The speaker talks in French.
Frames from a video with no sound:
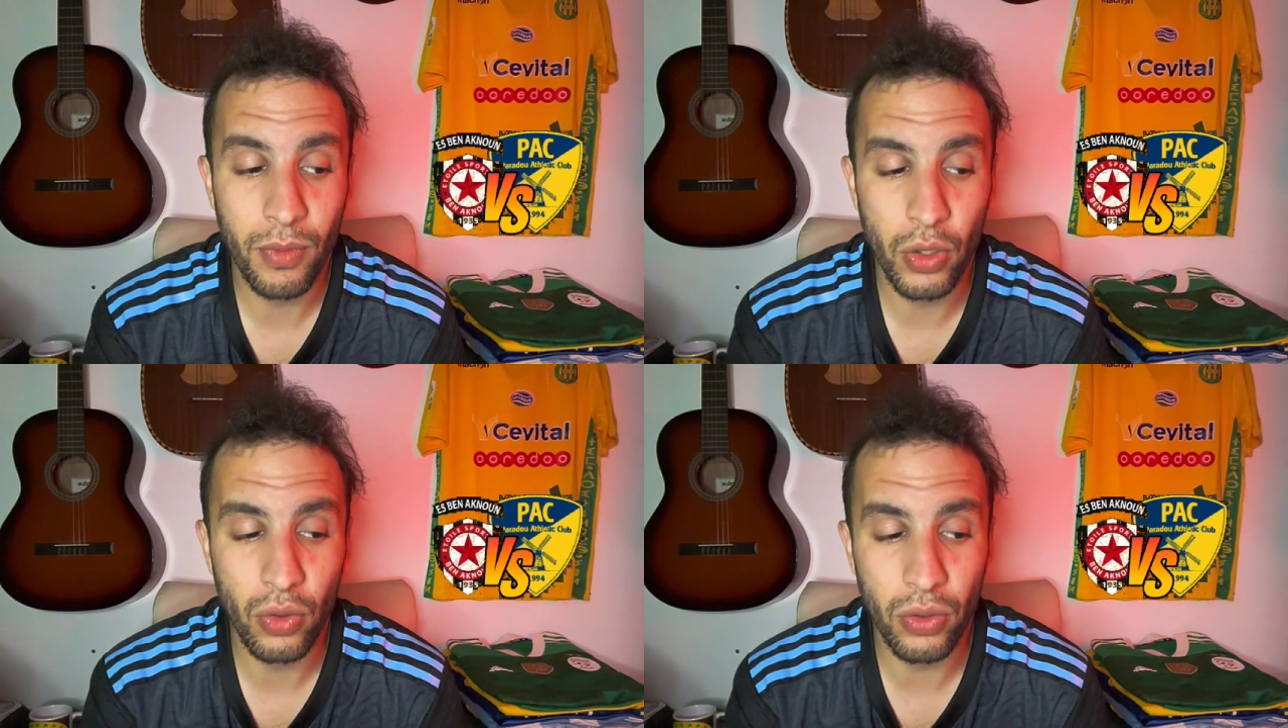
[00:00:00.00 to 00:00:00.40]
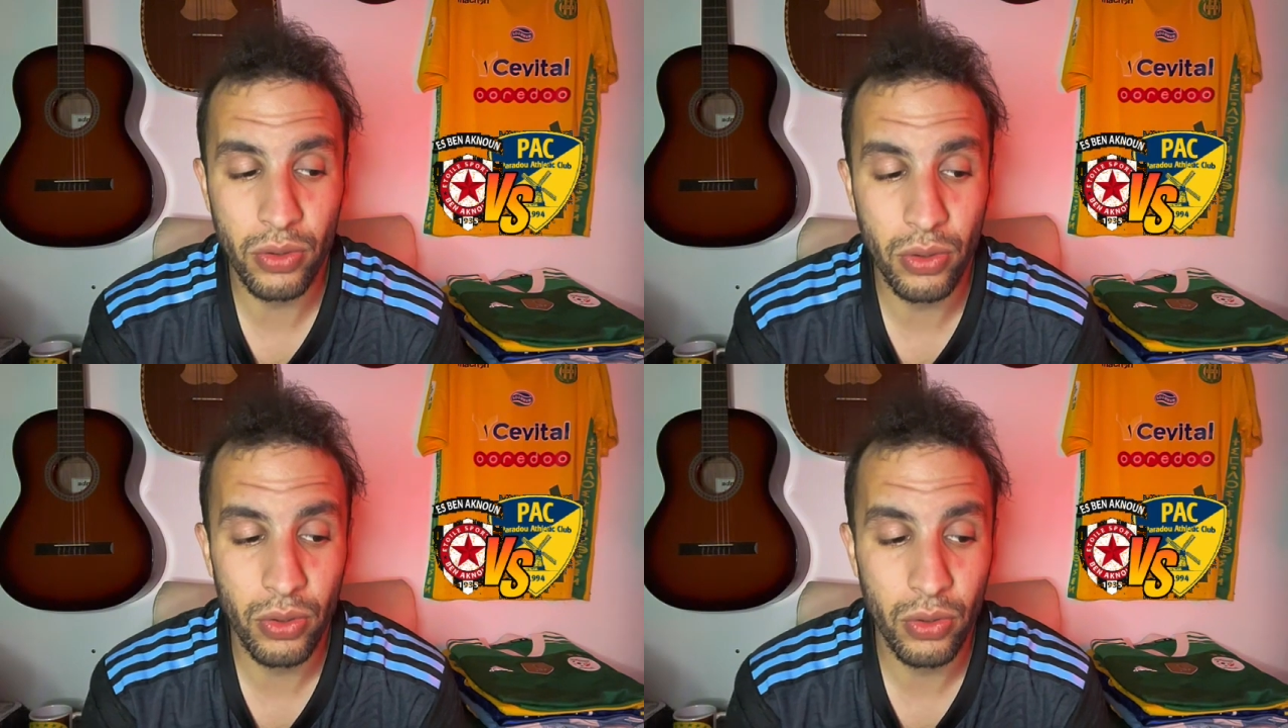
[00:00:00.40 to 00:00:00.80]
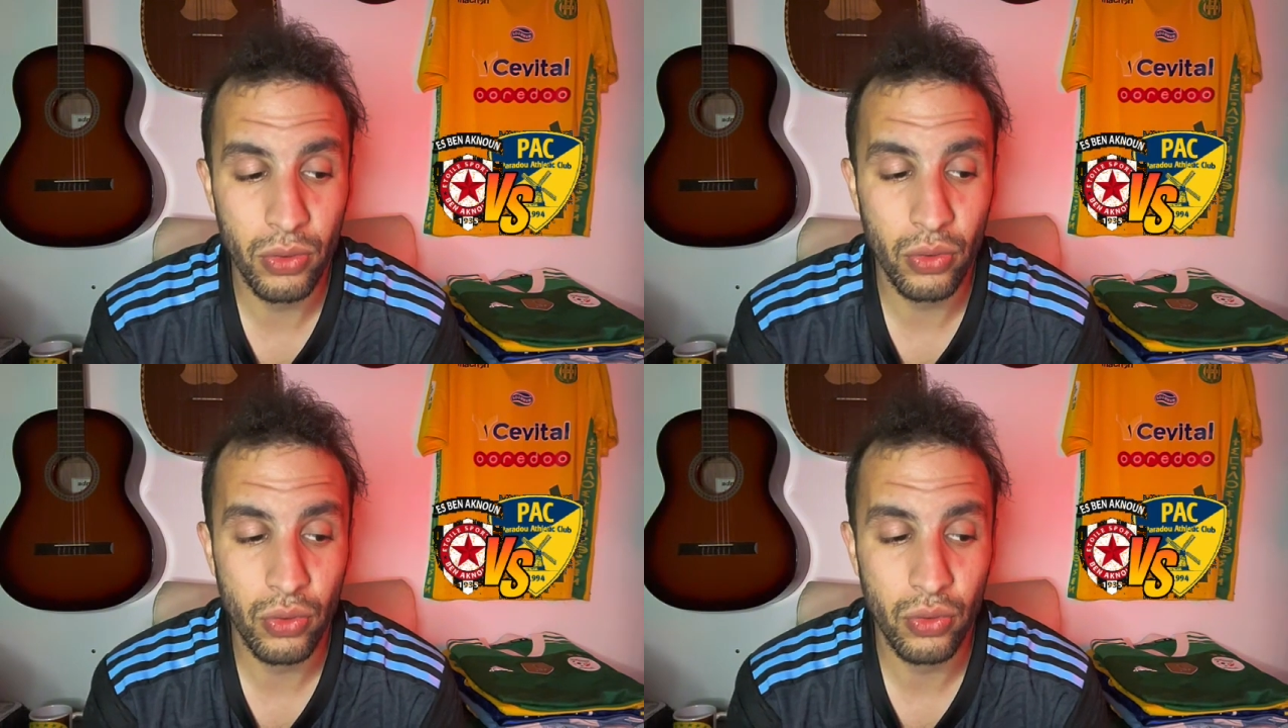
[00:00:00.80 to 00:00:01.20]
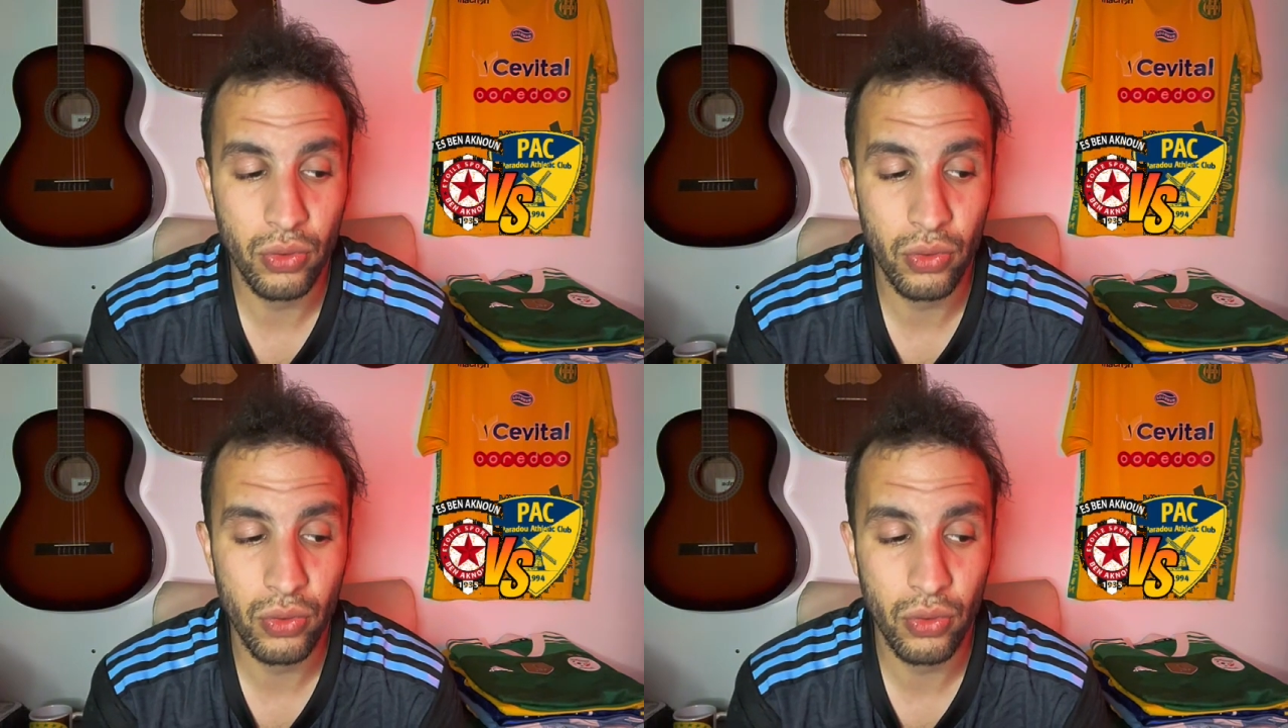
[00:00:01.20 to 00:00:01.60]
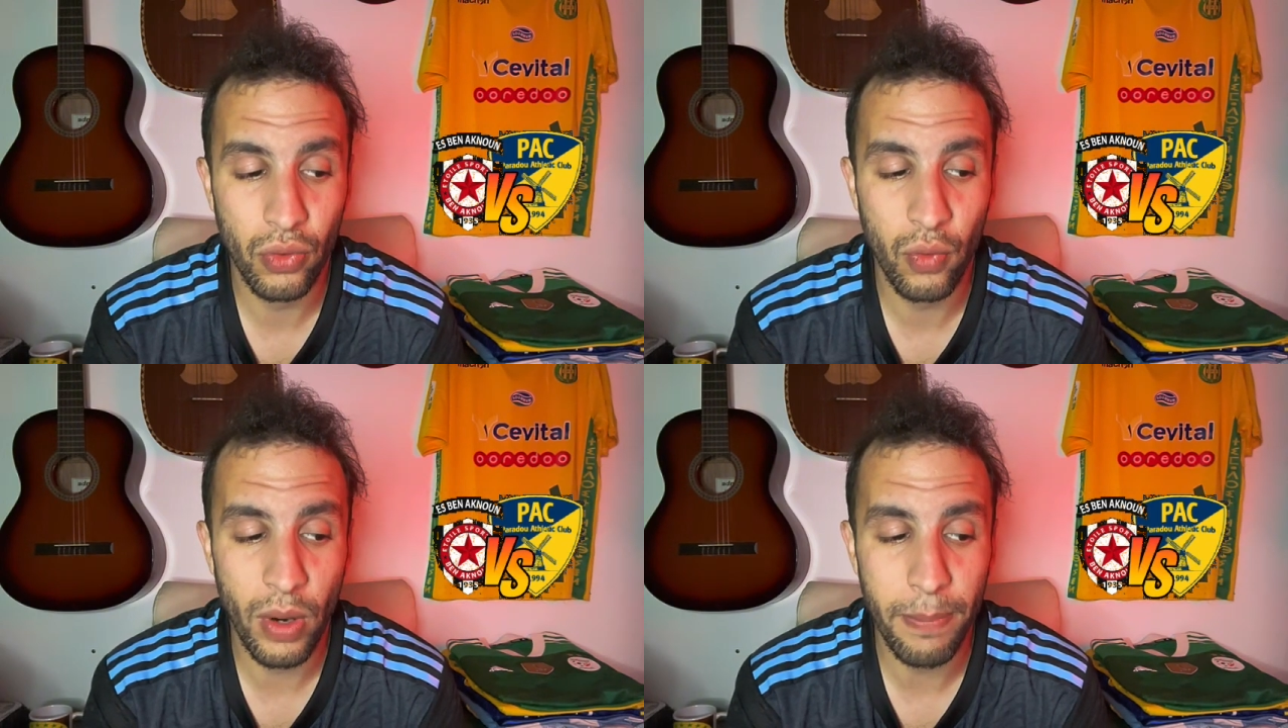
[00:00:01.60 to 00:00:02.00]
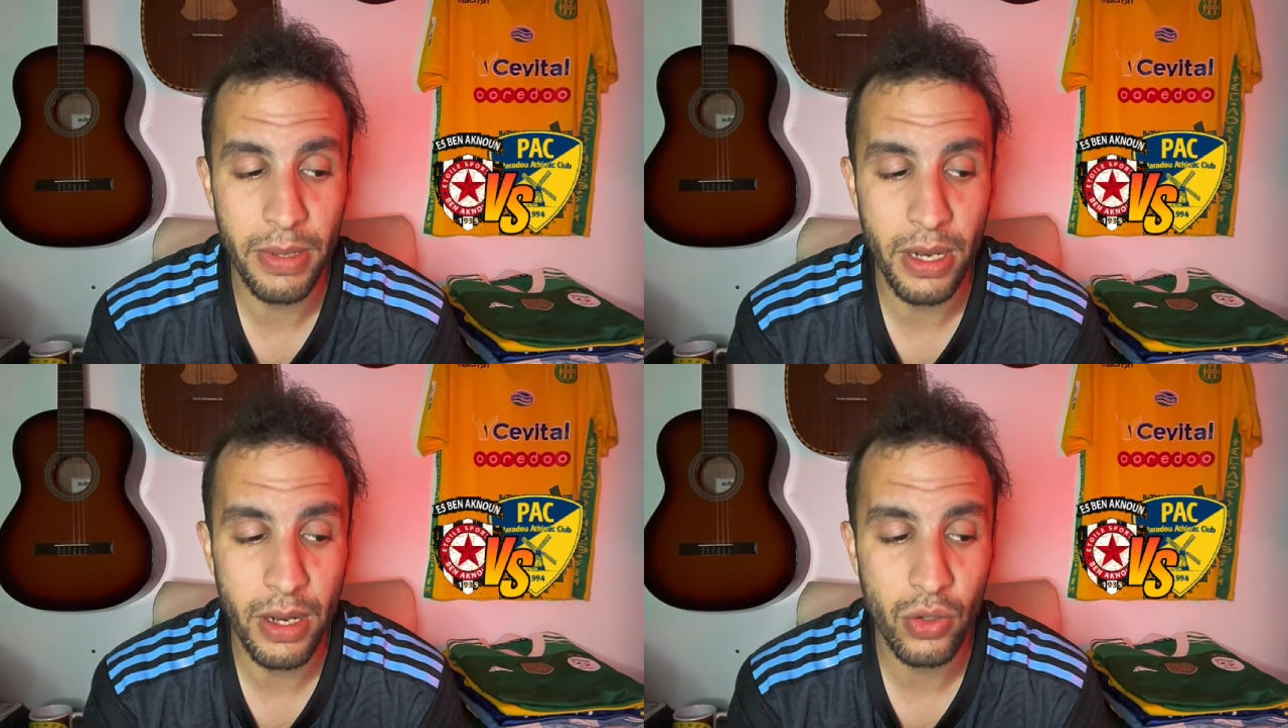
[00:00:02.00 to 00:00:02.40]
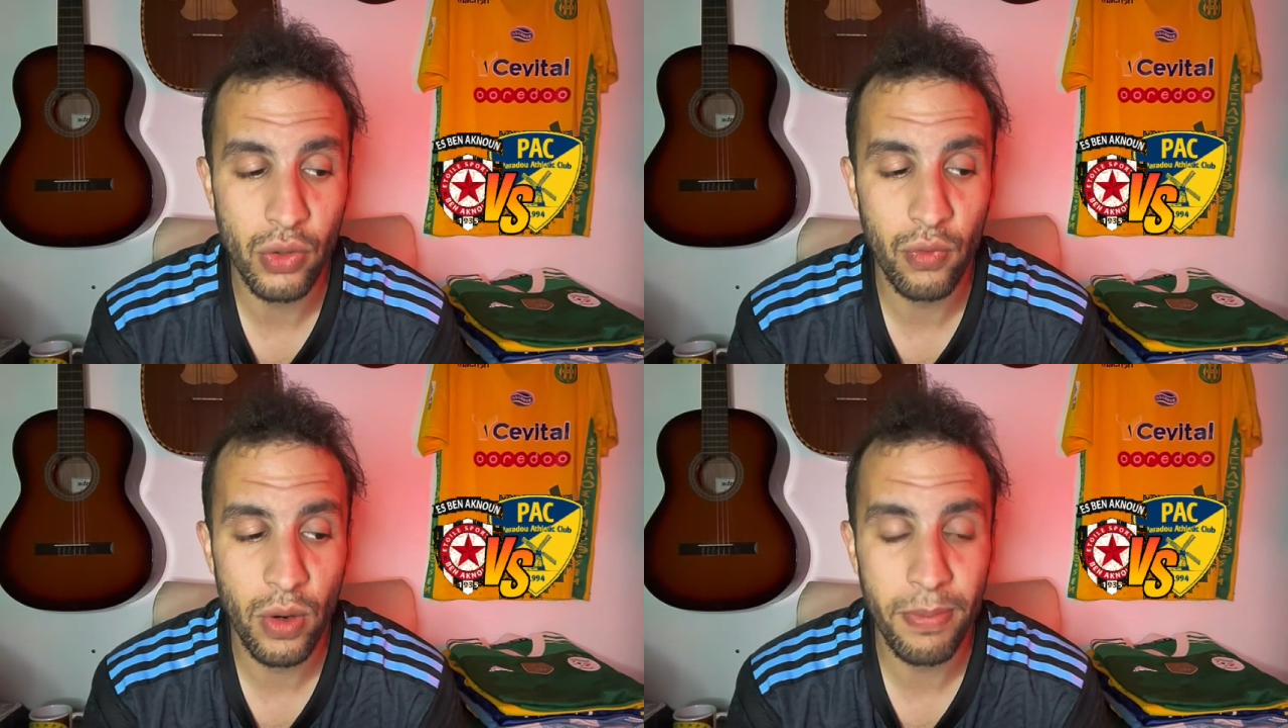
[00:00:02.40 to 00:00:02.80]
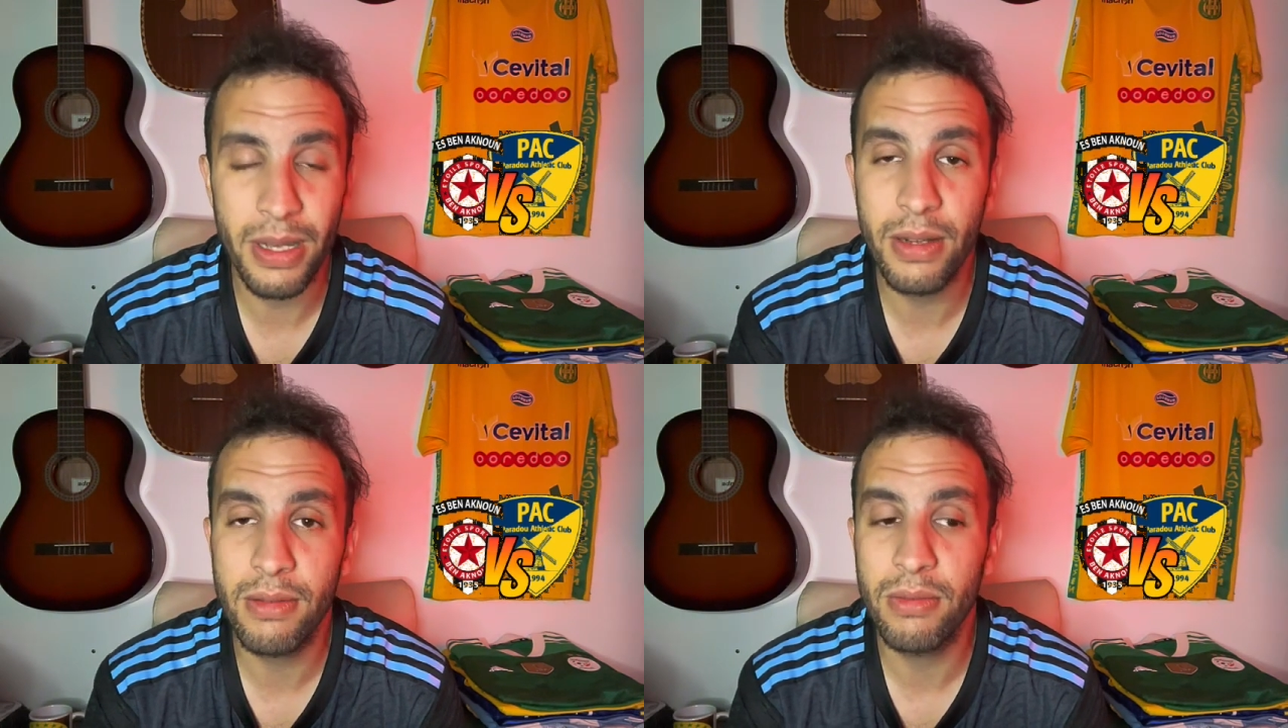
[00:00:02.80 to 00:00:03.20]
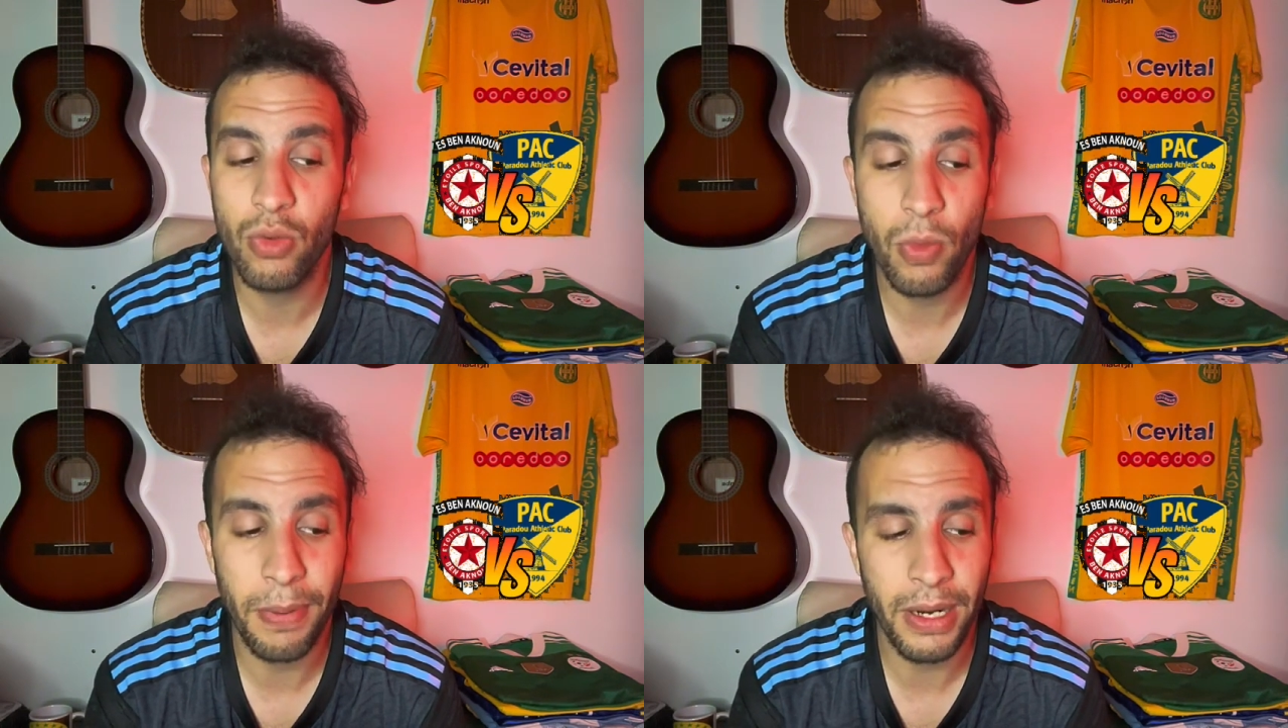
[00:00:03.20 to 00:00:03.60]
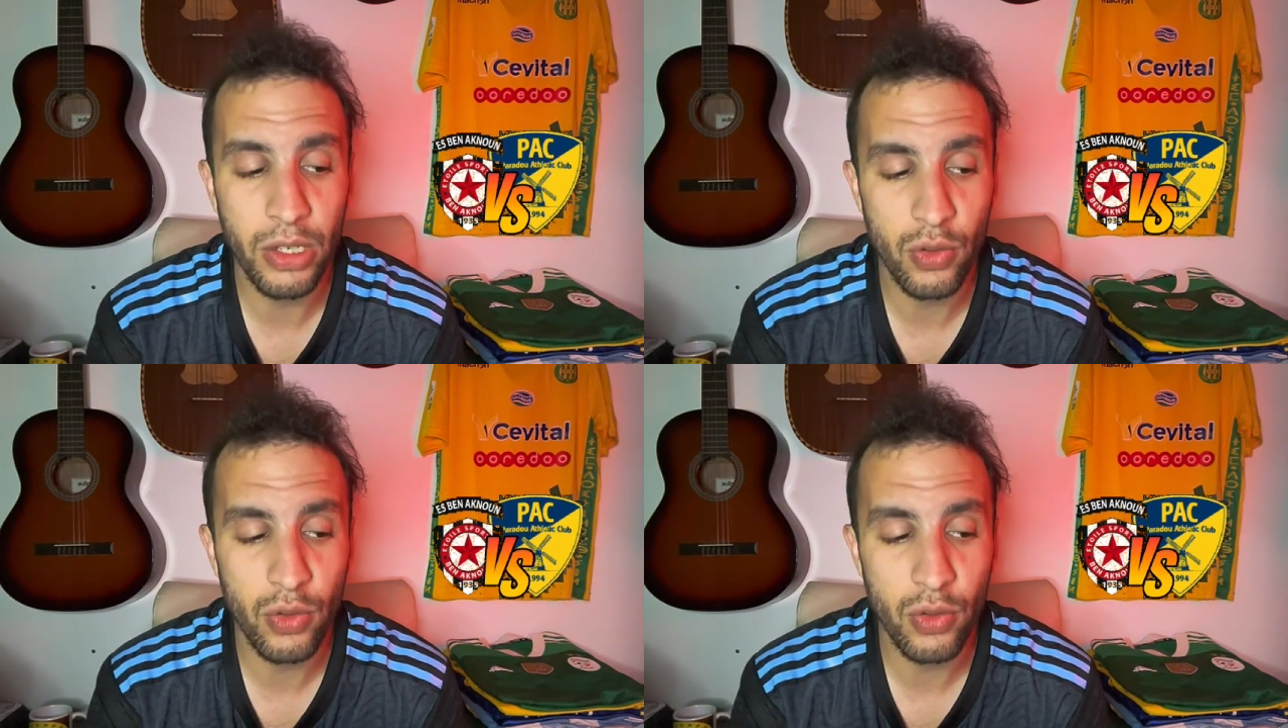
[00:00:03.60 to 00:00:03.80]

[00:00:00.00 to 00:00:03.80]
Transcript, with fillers: Donc, euh, je, vois bien, je vois bien le, le pari,